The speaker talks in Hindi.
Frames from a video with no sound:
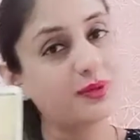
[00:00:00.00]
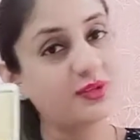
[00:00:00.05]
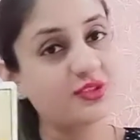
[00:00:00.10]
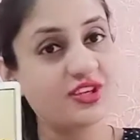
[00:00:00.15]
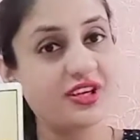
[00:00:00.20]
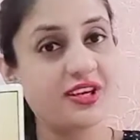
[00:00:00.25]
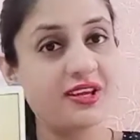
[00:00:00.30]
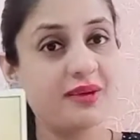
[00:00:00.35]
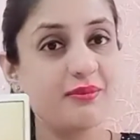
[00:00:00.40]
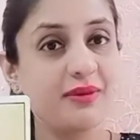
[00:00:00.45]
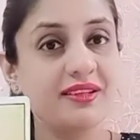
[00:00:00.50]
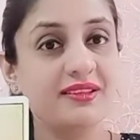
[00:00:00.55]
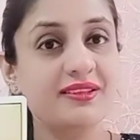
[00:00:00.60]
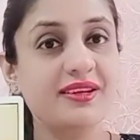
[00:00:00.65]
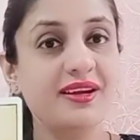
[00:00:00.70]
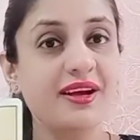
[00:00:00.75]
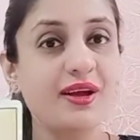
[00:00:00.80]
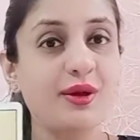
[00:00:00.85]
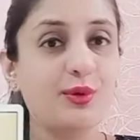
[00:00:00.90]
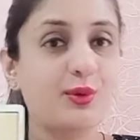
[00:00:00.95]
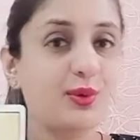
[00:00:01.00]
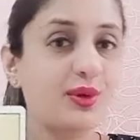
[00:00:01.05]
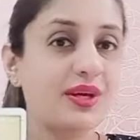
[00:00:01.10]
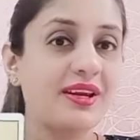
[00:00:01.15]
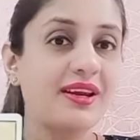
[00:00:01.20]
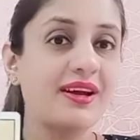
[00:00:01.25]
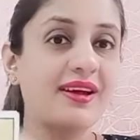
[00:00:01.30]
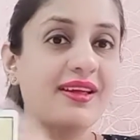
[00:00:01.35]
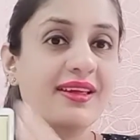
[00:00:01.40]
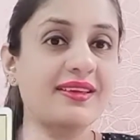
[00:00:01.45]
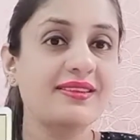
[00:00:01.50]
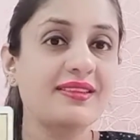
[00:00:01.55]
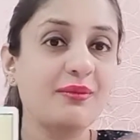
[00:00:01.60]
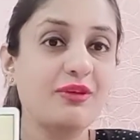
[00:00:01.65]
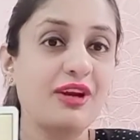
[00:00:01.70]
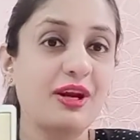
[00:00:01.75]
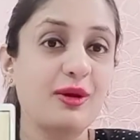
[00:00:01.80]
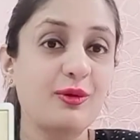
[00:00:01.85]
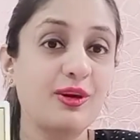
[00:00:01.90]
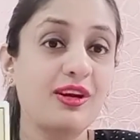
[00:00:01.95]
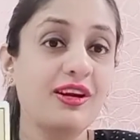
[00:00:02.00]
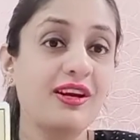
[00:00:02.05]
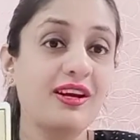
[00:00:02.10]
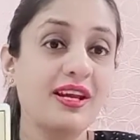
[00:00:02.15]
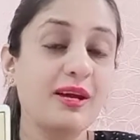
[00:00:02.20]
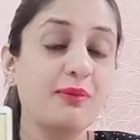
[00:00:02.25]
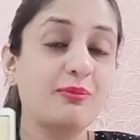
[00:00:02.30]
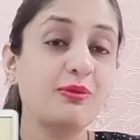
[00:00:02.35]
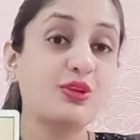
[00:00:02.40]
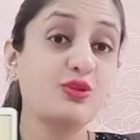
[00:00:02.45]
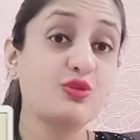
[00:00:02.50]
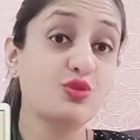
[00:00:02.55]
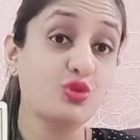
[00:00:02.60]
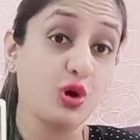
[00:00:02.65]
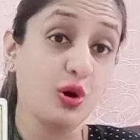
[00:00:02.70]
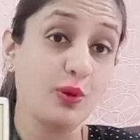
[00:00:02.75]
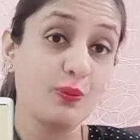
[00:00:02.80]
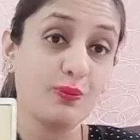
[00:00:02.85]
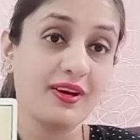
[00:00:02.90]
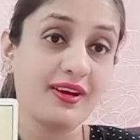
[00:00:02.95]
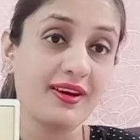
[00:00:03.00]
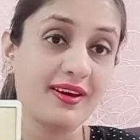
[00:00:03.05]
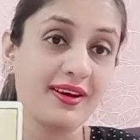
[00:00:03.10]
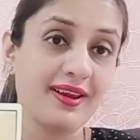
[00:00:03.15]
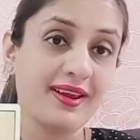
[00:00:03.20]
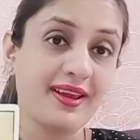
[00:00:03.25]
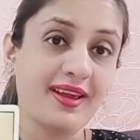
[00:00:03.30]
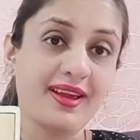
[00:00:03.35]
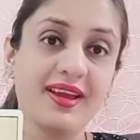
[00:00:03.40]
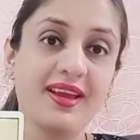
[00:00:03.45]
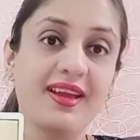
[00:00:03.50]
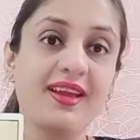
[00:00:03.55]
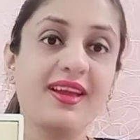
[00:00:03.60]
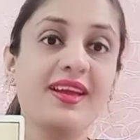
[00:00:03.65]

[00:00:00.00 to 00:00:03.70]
पीछे ये मंथ गए होंगे ना एकदम रेगुलरली अपने जॉब कर रहे हैं